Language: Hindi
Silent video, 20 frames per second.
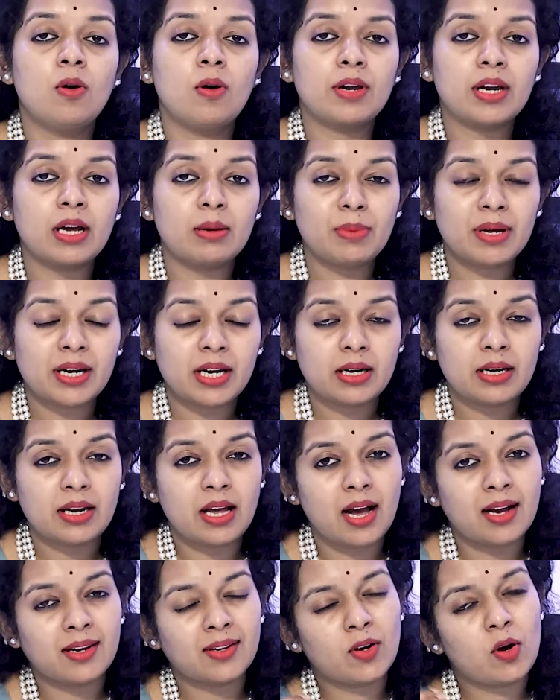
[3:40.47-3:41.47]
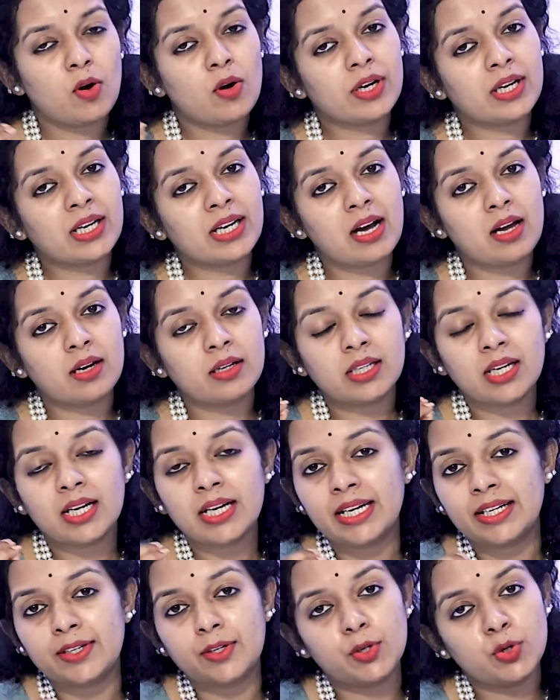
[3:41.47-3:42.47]
और हमारा नाक का और कान
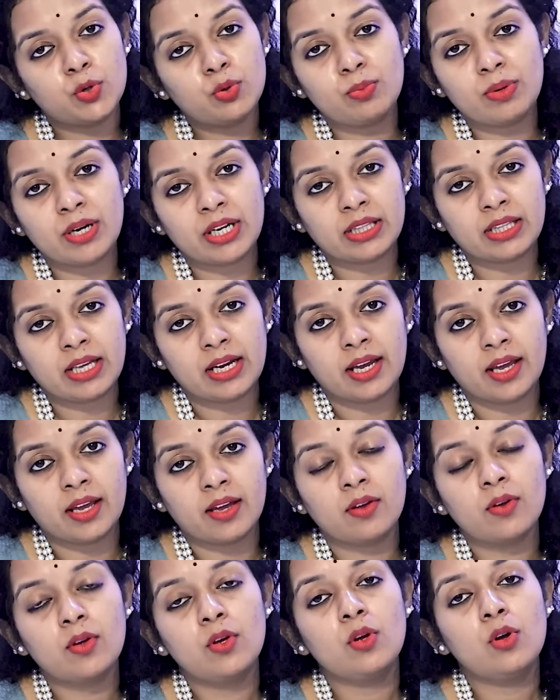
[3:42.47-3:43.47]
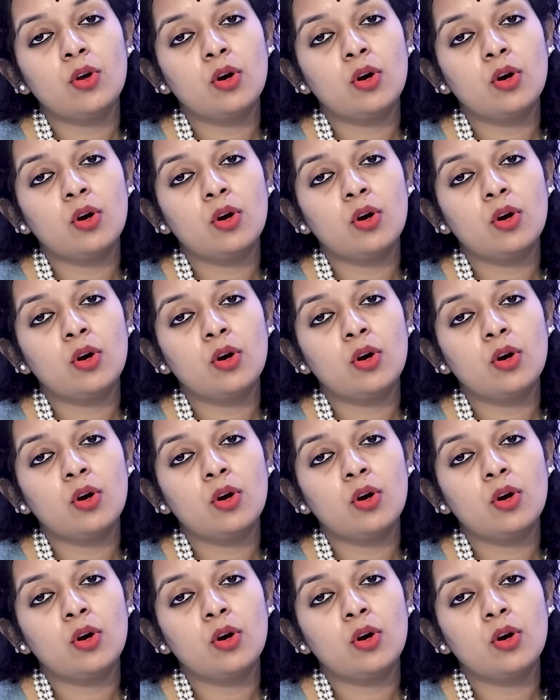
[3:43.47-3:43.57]
का एक ट्यूब रहता है